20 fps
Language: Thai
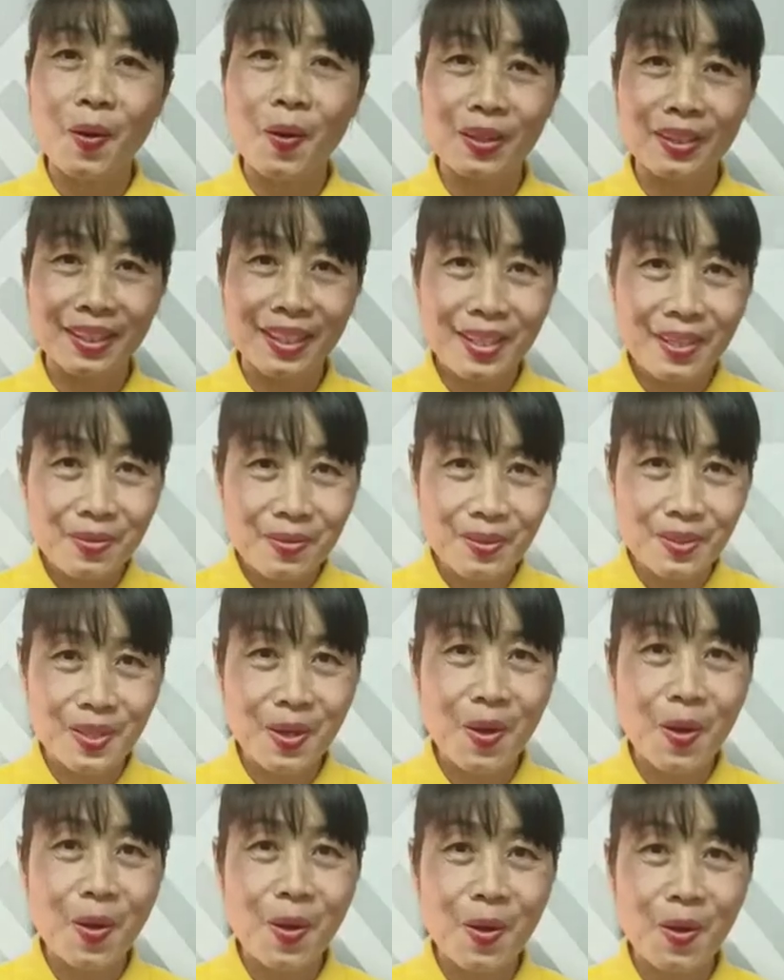กรณ์ที่ครู
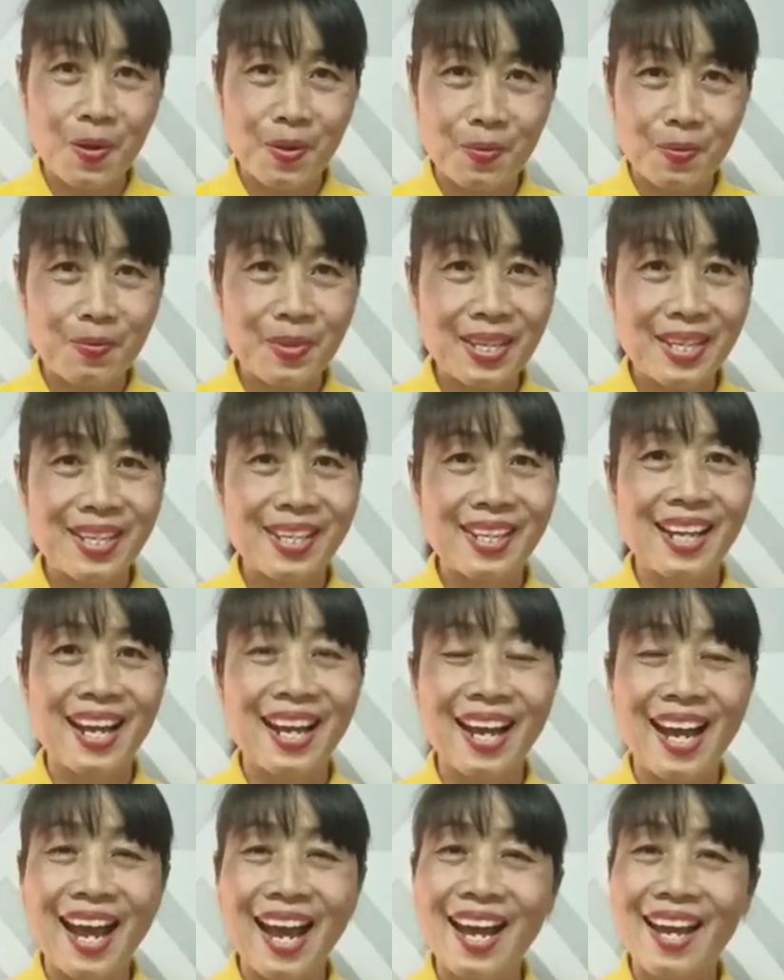ชอบมีนะ
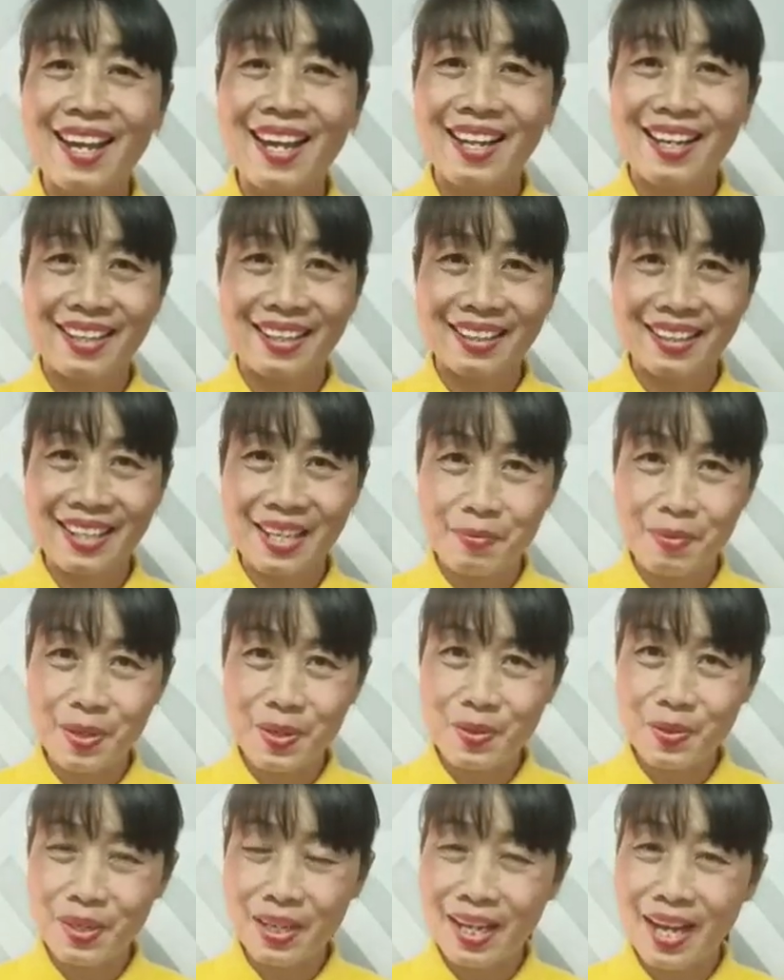คะ เด็กๆมา
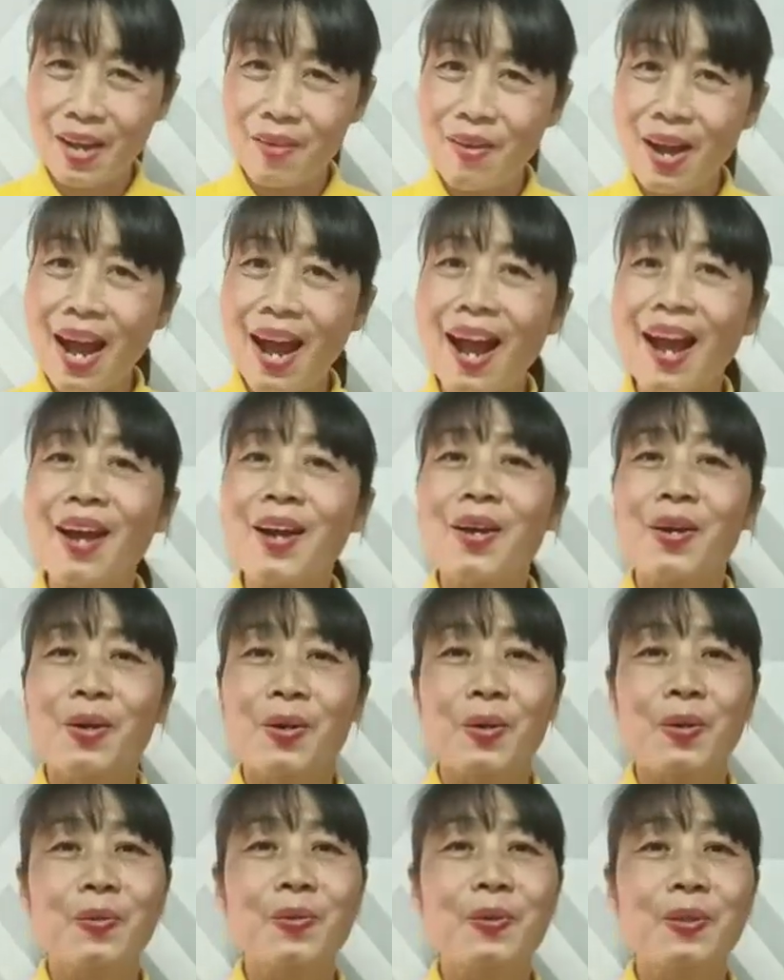ดูนะคะว่า
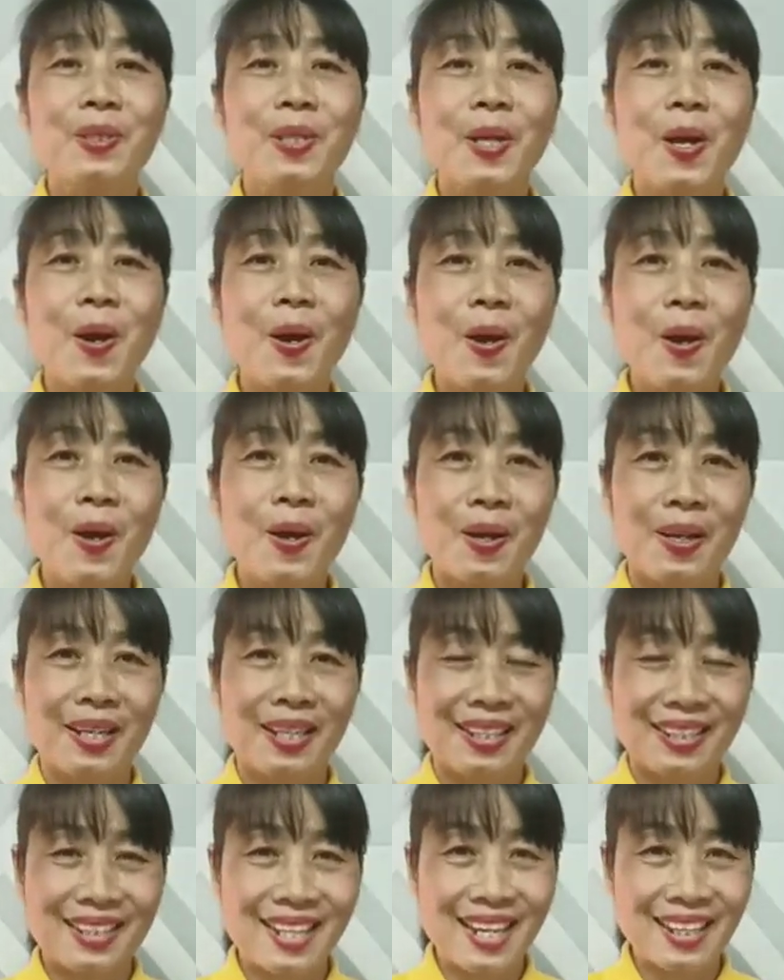ครูชอบ
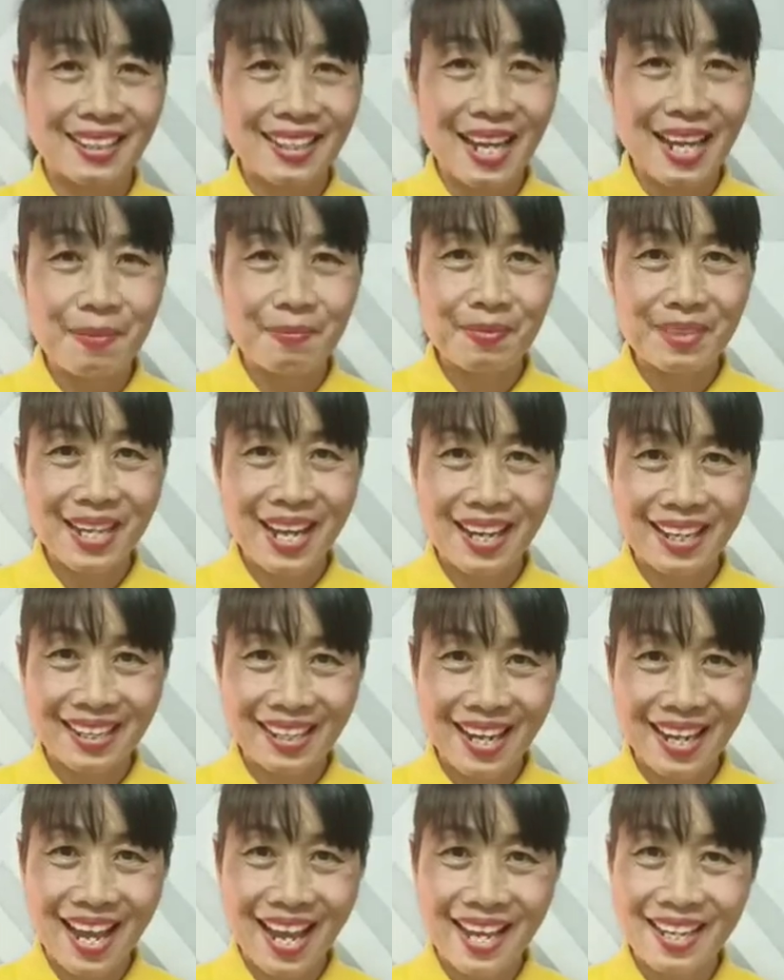จะทำอย่าง
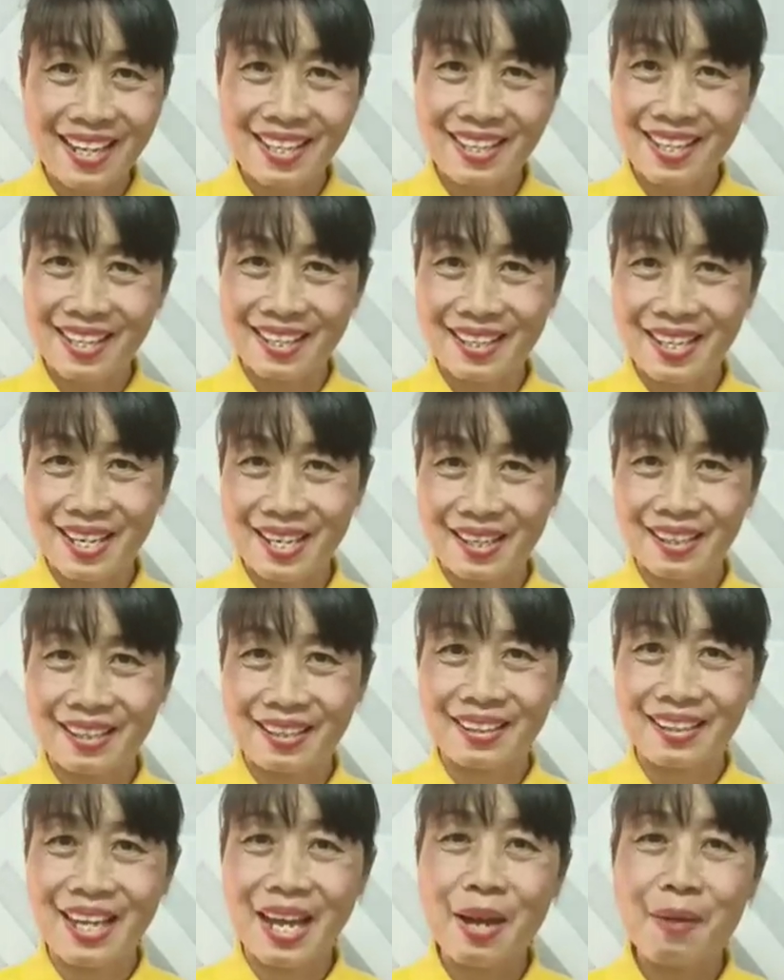ไรเด็
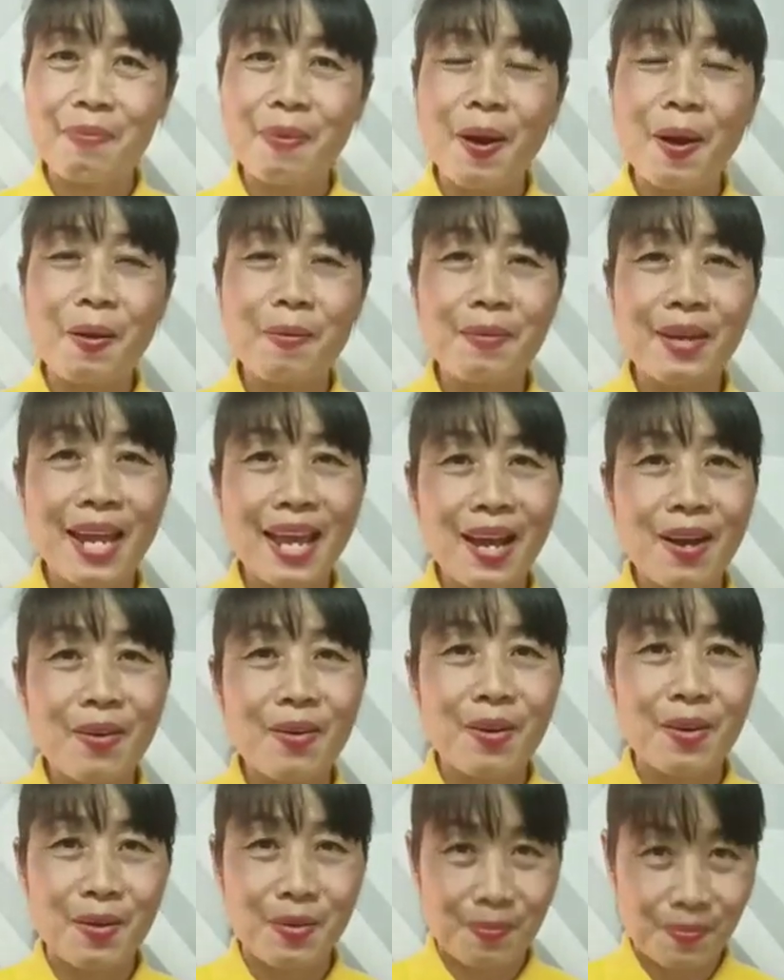กๆ ถ้าพร้อมแล้ว
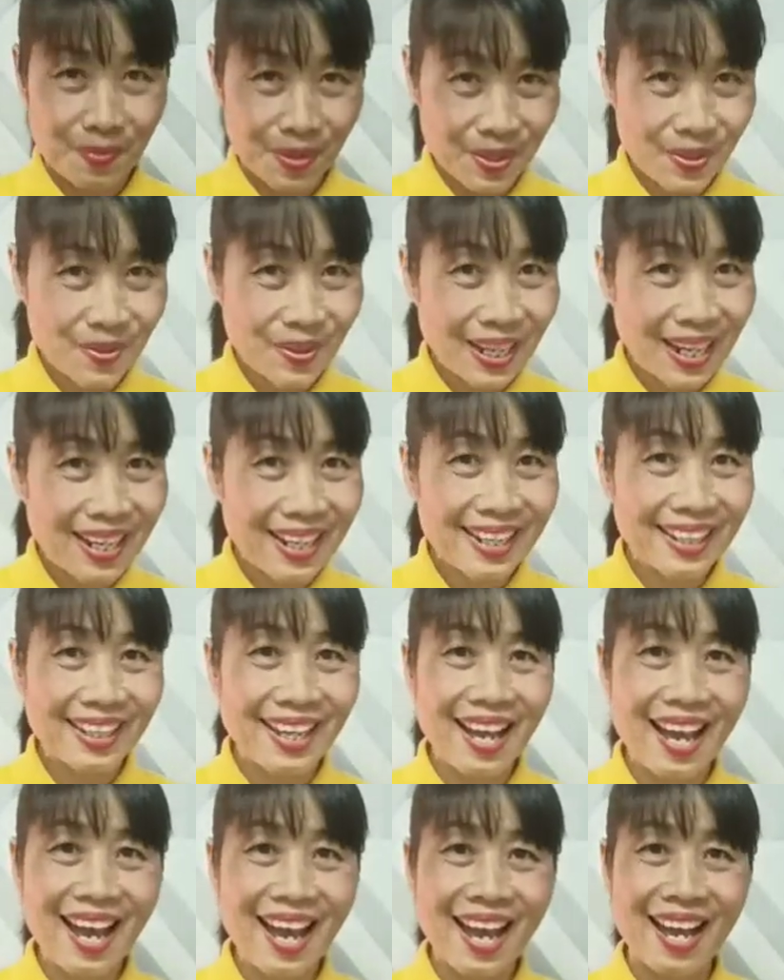มาดูกันเลย
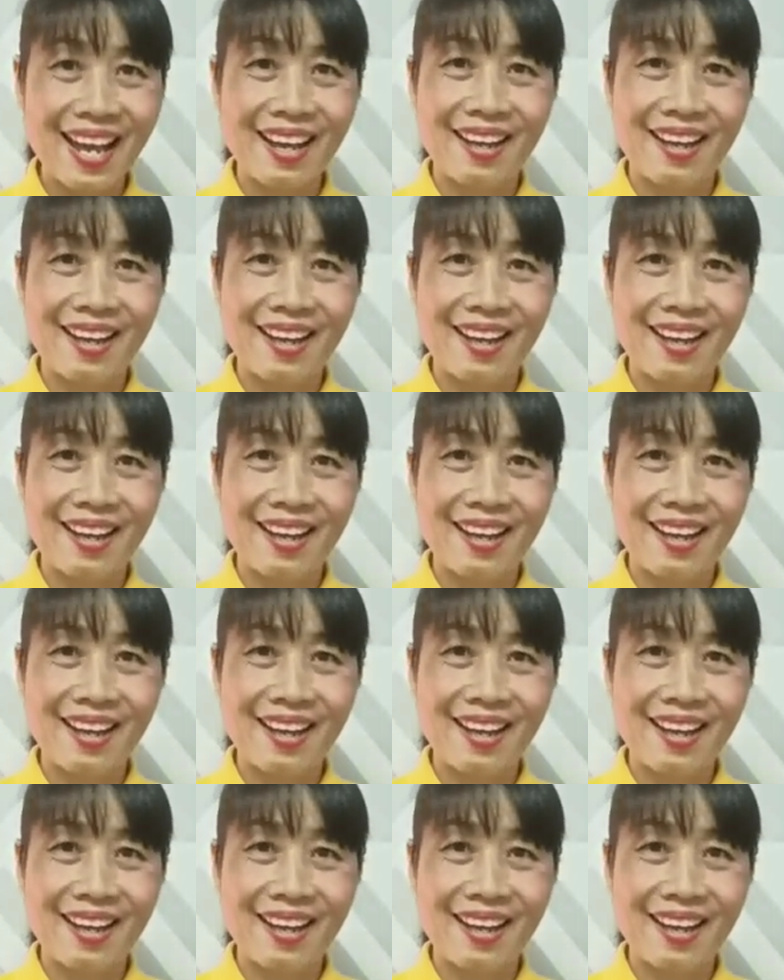ค่ะ